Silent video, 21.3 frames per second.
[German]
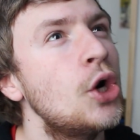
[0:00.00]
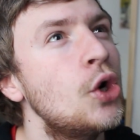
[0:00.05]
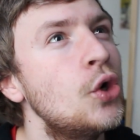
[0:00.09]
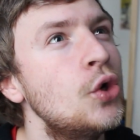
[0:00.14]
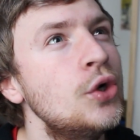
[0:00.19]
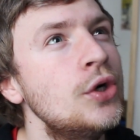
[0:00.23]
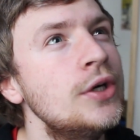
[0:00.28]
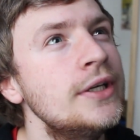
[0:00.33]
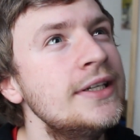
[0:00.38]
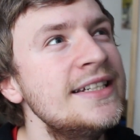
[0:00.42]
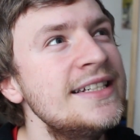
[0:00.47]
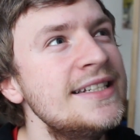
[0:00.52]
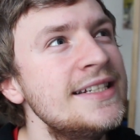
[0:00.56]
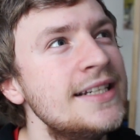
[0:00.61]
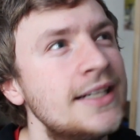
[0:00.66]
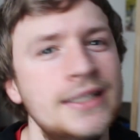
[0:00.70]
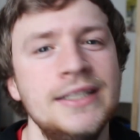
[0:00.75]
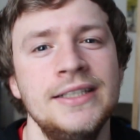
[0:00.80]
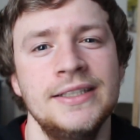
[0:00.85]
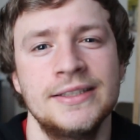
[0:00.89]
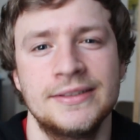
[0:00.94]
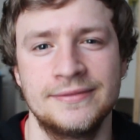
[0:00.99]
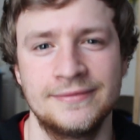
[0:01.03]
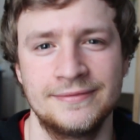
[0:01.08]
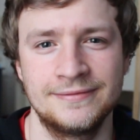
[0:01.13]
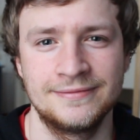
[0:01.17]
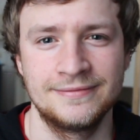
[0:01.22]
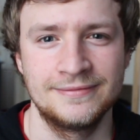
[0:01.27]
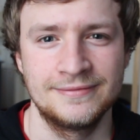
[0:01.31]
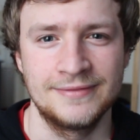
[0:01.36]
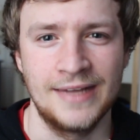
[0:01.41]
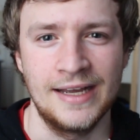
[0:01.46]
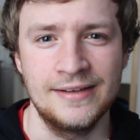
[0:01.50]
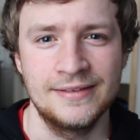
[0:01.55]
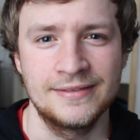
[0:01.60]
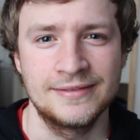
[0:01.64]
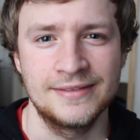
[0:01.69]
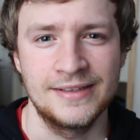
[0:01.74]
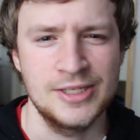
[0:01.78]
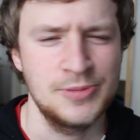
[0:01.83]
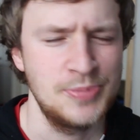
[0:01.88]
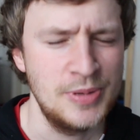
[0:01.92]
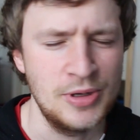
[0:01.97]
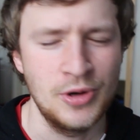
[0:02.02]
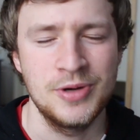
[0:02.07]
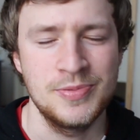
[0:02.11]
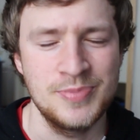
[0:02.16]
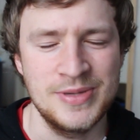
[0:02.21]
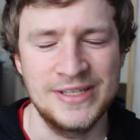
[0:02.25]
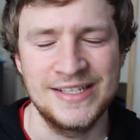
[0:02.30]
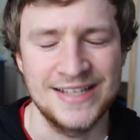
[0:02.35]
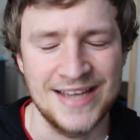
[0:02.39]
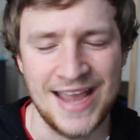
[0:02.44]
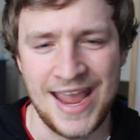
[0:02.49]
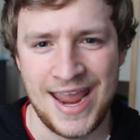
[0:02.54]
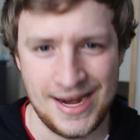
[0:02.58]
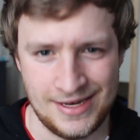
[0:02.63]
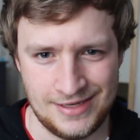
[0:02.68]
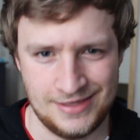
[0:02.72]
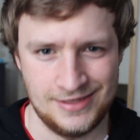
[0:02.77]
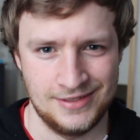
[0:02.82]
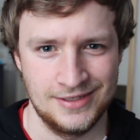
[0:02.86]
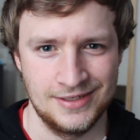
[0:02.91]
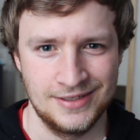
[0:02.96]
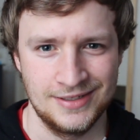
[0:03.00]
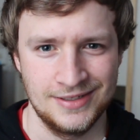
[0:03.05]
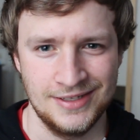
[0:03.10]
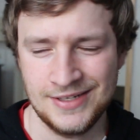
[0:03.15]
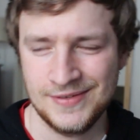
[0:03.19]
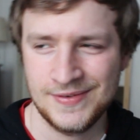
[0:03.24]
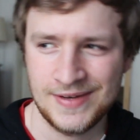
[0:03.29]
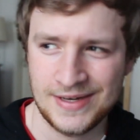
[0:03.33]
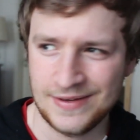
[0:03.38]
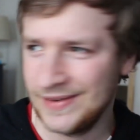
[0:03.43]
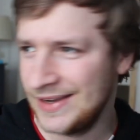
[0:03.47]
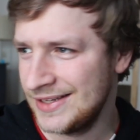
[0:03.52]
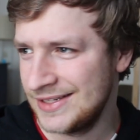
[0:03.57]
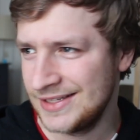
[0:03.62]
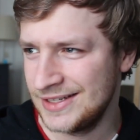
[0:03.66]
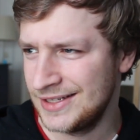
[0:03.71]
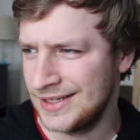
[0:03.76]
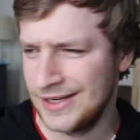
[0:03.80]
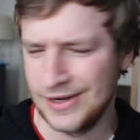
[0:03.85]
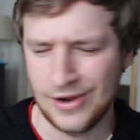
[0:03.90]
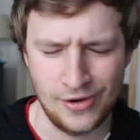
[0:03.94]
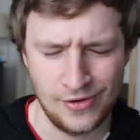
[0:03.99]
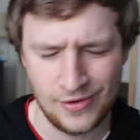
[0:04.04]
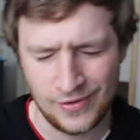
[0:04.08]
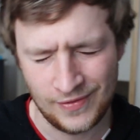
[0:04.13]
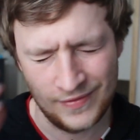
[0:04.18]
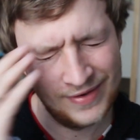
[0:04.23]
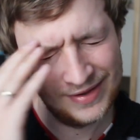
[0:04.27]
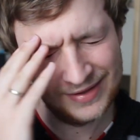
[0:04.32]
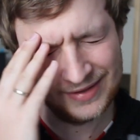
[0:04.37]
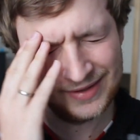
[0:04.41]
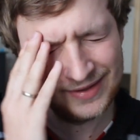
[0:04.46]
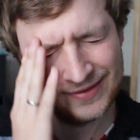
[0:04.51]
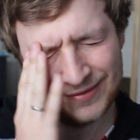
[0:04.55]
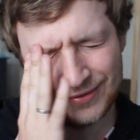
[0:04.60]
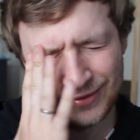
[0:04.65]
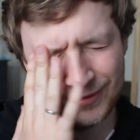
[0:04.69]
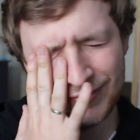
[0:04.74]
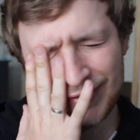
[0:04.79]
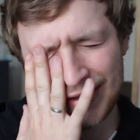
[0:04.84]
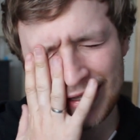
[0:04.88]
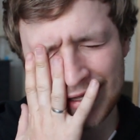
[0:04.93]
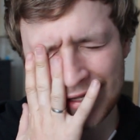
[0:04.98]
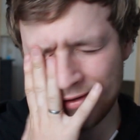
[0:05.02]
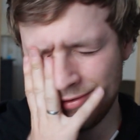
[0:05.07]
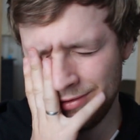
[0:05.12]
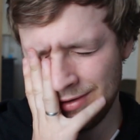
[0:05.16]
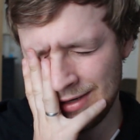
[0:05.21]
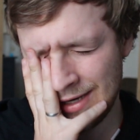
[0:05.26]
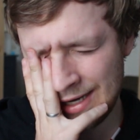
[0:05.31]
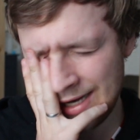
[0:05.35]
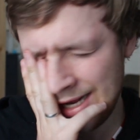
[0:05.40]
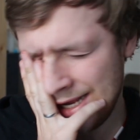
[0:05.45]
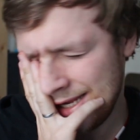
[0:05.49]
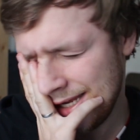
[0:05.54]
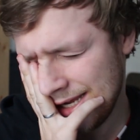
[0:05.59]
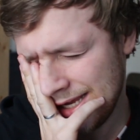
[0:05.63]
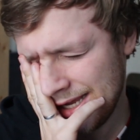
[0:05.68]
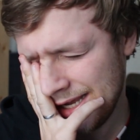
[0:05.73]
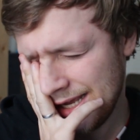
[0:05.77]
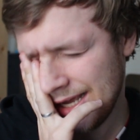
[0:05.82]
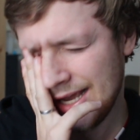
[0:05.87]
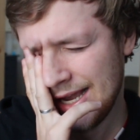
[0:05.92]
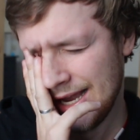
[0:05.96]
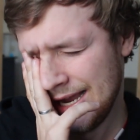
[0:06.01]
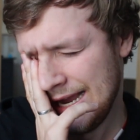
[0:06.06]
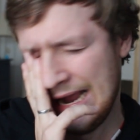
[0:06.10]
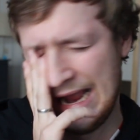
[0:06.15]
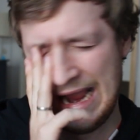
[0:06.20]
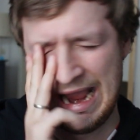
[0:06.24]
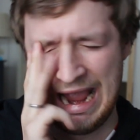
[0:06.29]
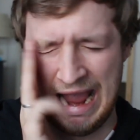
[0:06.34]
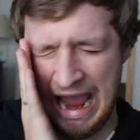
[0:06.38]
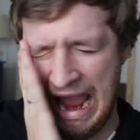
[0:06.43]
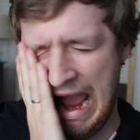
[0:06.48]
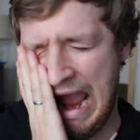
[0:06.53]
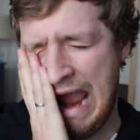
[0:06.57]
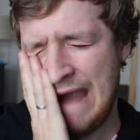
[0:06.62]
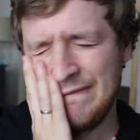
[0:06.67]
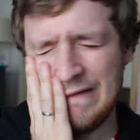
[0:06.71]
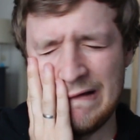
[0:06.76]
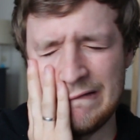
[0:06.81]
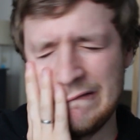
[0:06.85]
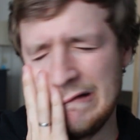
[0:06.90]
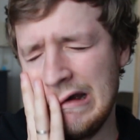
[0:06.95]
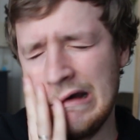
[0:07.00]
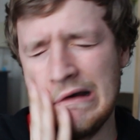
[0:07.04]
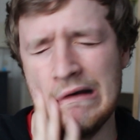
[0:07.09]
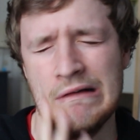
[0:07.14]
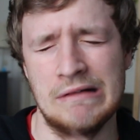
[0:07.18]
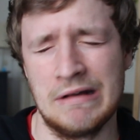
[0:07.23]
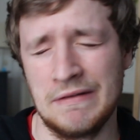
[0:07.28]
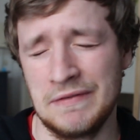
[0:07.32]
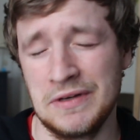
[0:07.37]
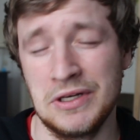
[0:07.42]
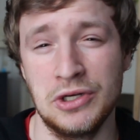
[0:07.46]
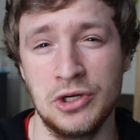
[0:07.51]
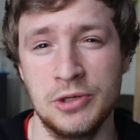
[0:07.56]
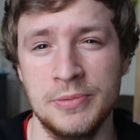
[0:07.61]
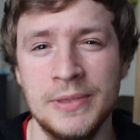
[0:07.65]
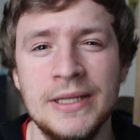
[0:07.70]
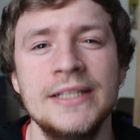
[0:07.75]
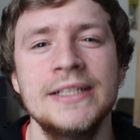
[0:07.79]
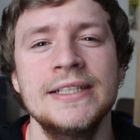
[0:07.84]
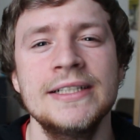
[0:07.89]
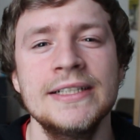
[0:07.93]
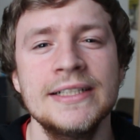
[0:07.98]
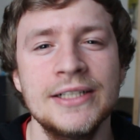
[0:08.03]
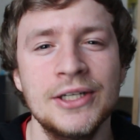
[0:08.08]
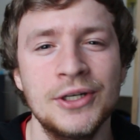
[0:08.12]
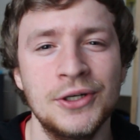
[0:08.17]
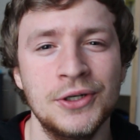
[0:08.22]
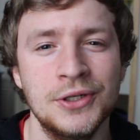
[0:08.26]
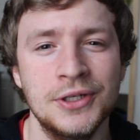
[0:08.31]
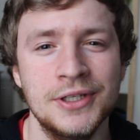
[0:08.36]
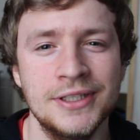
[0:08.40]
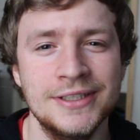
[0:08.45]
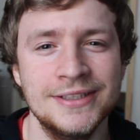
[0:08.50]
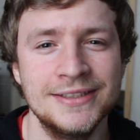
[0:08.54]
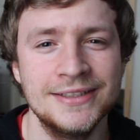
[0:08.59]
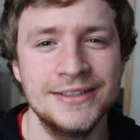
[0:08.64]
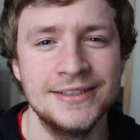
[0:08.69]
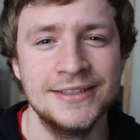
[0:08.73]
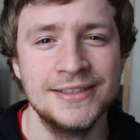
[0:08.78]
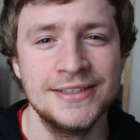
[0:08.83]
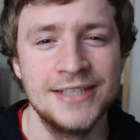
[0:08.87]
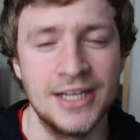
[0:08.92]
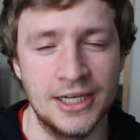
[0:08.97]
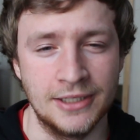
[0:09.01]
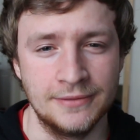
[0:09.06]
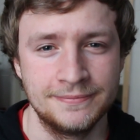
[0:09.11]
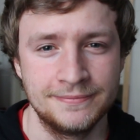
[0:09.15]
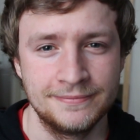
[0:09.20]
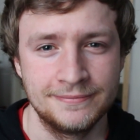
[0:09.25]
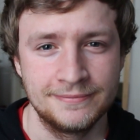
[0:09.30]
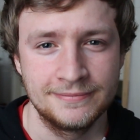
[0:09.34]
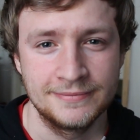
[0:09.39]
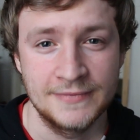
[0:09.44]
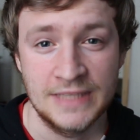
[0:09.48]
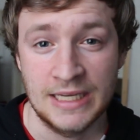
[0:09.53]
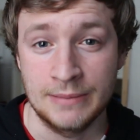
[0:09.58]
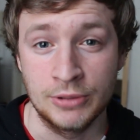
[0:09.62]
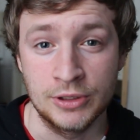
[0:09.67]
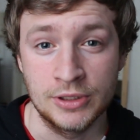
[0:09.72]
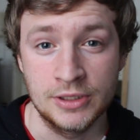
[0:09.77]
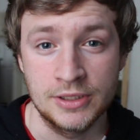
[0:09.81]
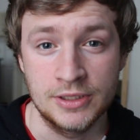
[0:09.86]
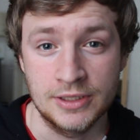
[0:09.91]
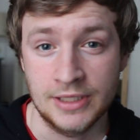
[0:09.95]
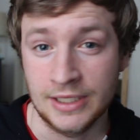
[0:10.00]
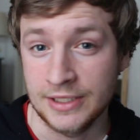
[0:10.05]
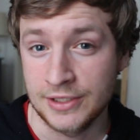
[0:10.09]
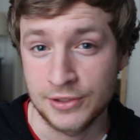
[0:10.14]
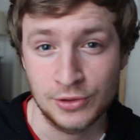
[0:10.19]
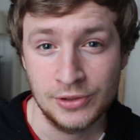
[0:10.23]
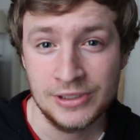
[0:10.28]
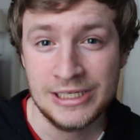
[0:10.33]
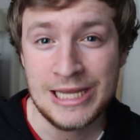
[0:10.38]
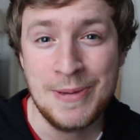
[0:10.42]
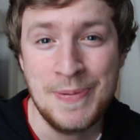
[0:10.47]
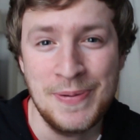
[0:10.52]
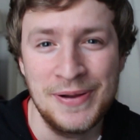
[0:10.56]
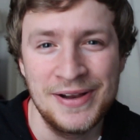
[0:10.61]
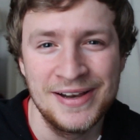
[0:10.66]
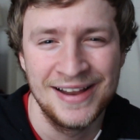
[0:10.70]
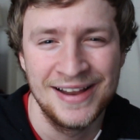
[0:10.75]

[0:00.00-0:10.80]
Und ja, also ich bin heute ein bisschen gehetzt. Deswegen weiß ich nicht genau, was jetzt noch fehlt oder nicht. Ah, Verwirrung im Doom. Und ja, ich habe euch ganz doll lieb.